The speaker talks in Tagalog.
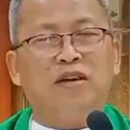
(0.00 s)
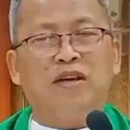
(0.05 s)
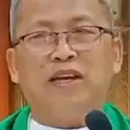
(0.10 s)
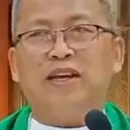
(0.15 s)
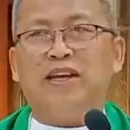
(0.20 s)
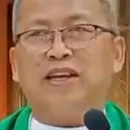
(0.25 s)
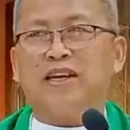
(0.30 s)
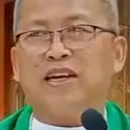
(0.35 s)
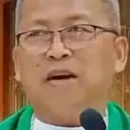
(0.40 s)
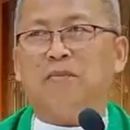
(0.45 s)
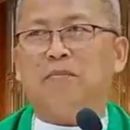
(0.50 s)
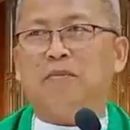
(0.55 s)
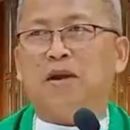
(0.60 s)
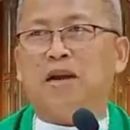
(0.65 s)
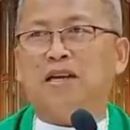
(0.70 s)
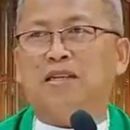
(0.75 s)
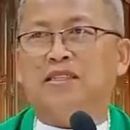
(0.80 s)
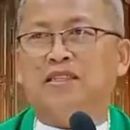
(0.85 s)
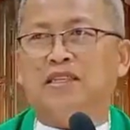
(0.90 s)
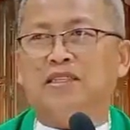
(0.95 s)
hikap
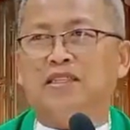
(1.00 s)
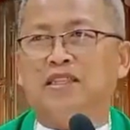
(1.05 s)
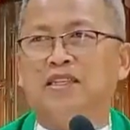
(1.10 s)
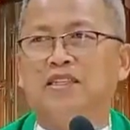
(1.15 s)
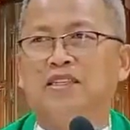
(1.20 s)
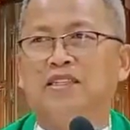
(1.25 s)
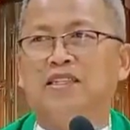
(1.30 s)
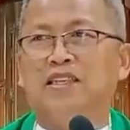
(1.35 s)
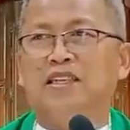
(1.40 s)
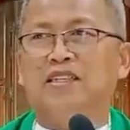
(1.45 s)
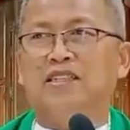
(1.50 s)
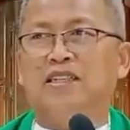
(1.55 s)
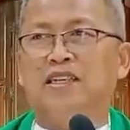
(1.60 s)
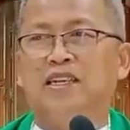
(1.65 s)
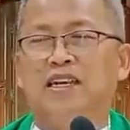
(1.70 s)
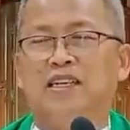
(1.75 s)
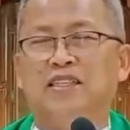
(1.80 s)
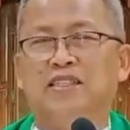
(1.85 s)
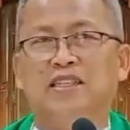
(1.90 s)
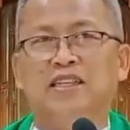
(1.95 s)
lang sa sidsid sa
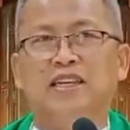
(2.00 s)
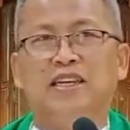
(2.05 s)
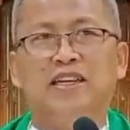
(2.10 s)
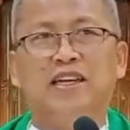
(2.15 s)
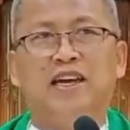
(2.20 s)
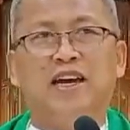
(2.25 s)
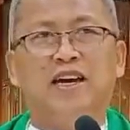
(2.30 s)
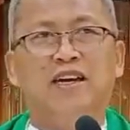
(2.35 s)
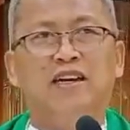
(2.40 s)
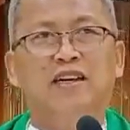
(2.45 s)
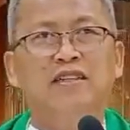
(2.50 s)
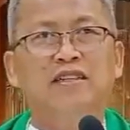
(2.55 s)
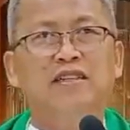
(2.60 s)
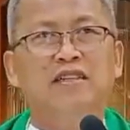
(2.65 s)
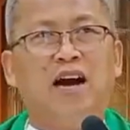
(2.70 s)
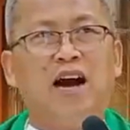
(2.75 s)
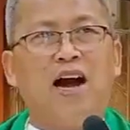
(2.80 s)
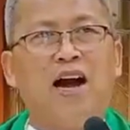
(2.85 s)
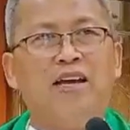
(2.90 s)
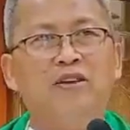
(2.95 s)
iyang sinina.
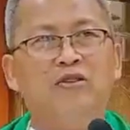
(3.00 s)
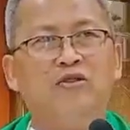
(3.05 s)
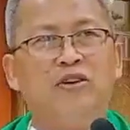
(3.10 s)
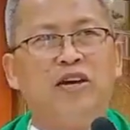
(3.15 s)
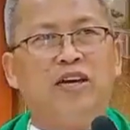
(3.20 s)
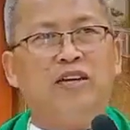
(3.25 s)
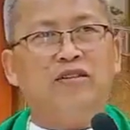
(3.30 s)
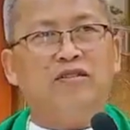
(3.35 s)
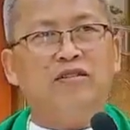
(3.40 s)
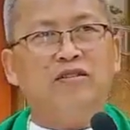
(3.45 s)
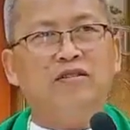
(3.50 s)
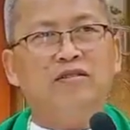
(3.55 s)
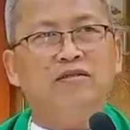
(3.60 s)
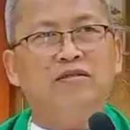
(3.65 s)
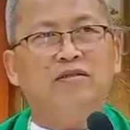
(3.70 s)
Ayo dayon.